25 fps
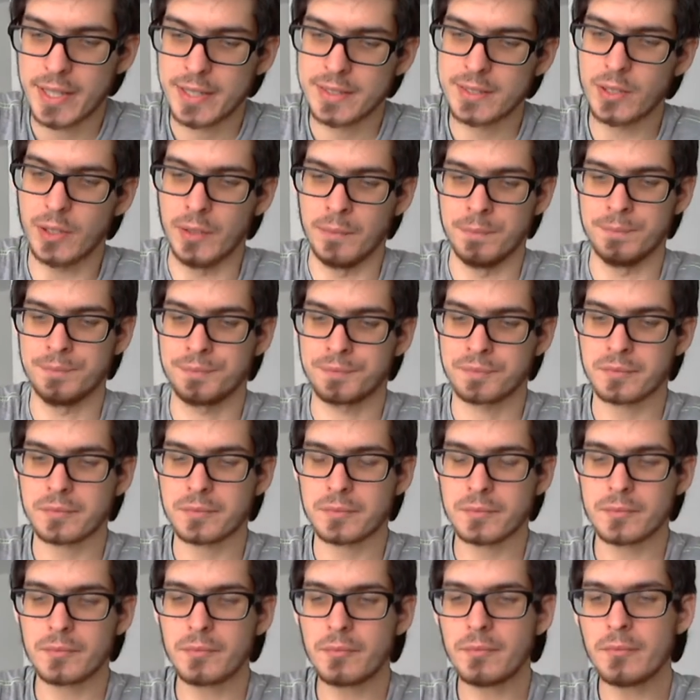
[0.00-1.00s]
So,
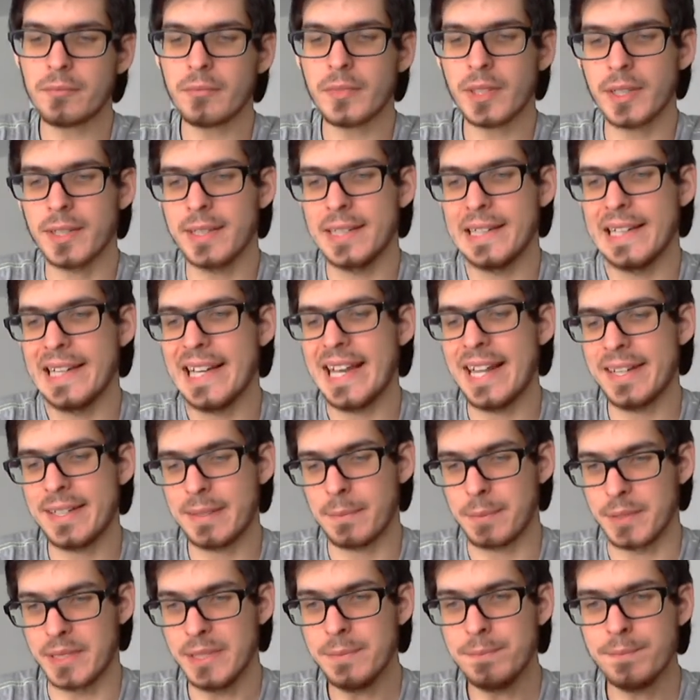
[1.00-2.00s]

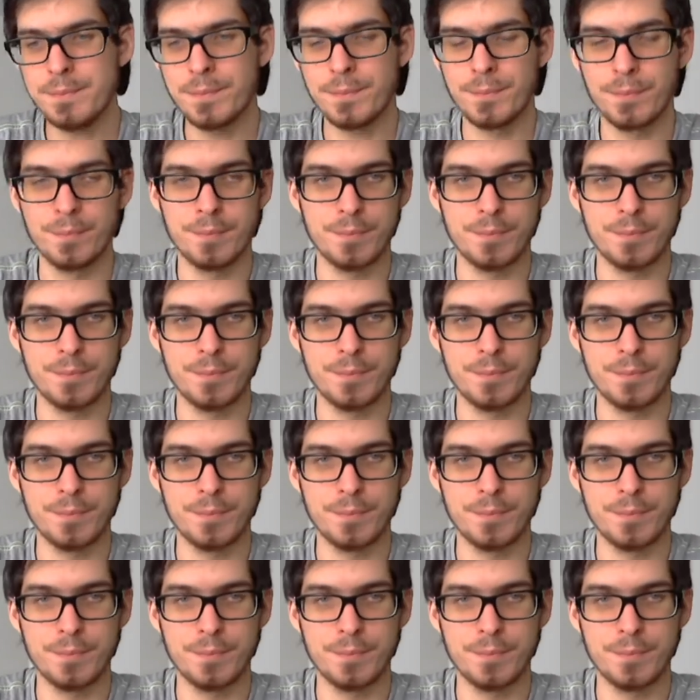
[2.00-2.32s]
Letterby